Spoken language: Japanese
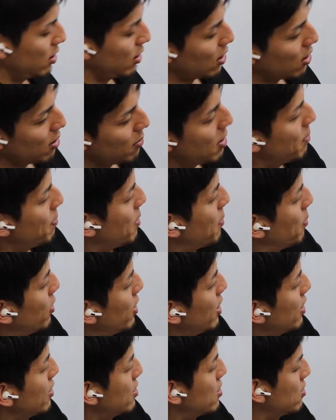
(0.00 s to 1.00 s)
例えばやっぱ
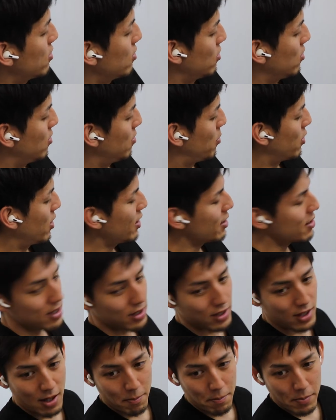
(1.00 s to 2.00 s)

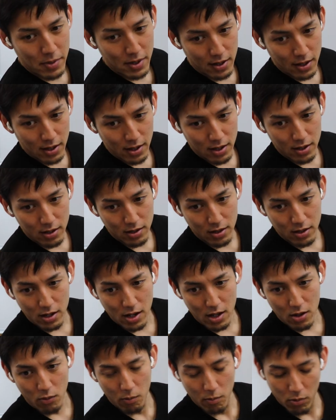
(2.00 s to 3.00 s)
ボランチってやっぱり
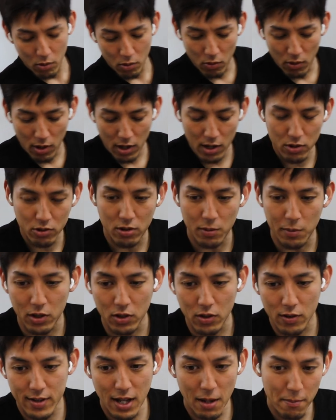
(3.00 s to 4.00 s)
ね、もう分かると思う
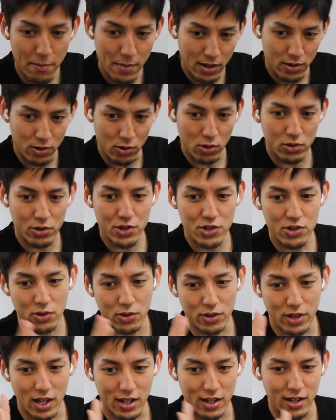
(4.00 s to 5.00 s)
けど、360
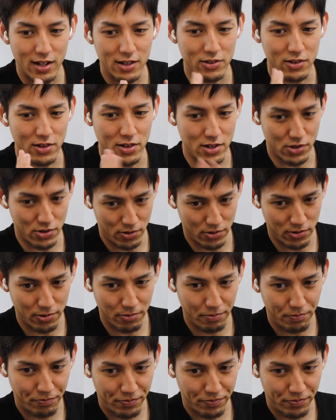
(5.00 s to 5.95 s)
度敵が来るでしょ。